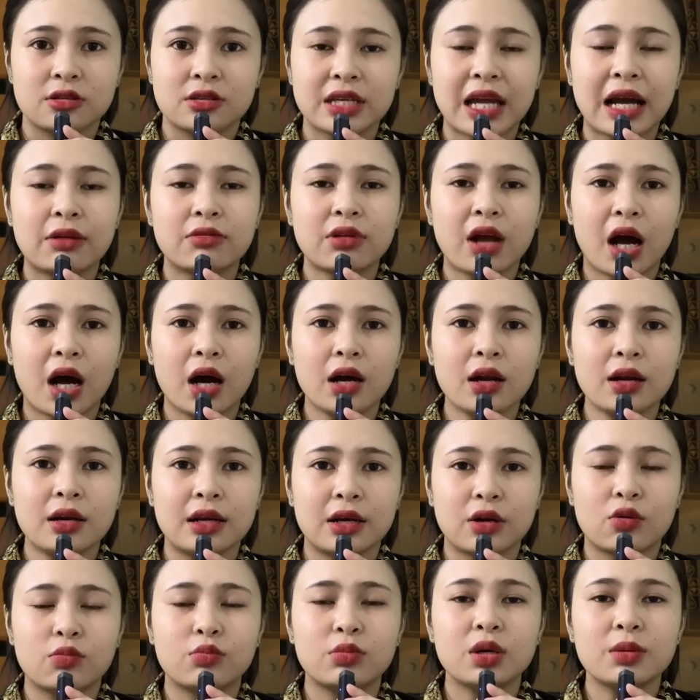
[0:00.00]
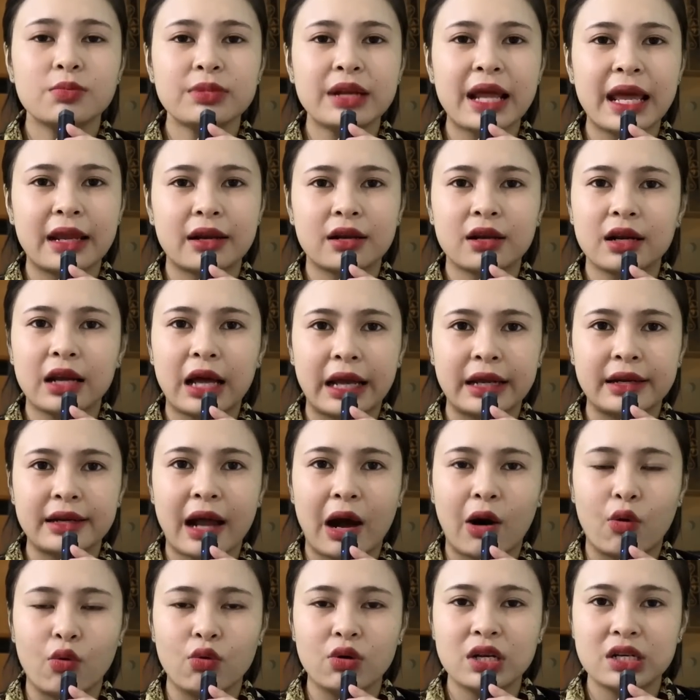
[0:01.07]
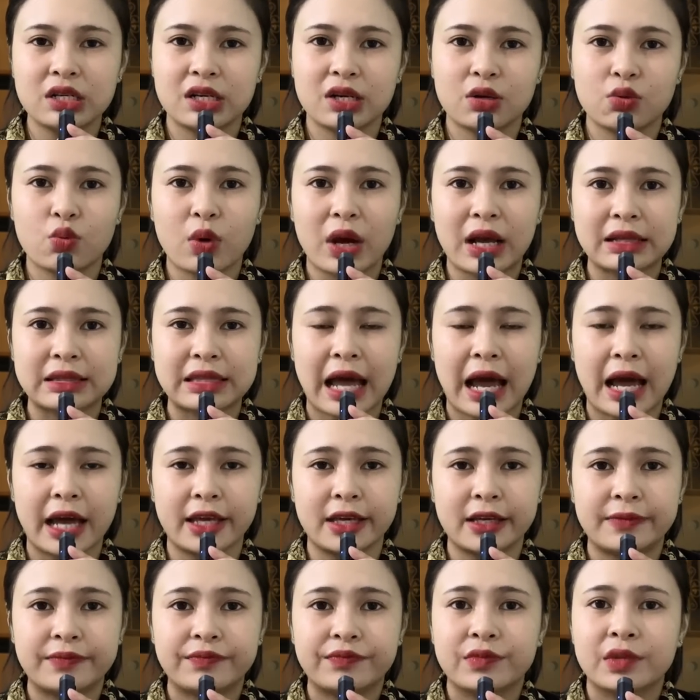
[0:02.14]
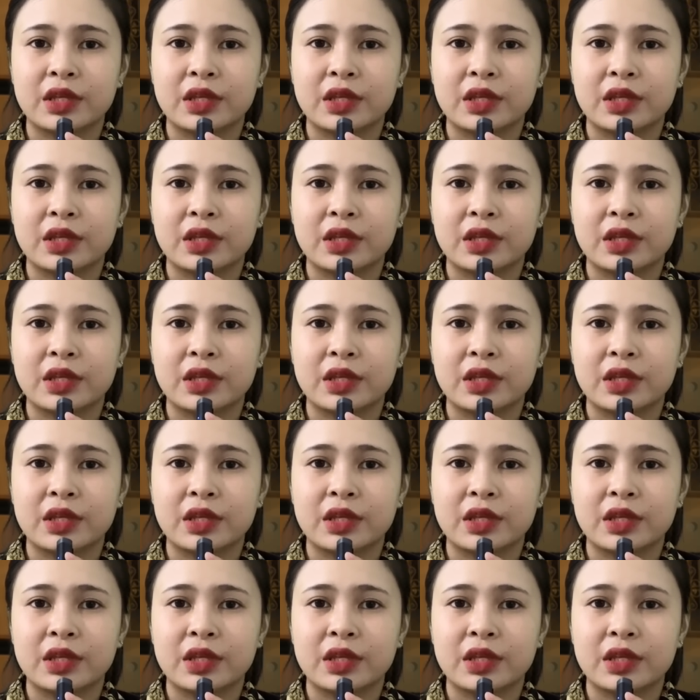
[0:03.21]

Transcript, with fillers: Sau đó là con bướm đen nó lại đậu lên trên quan tài.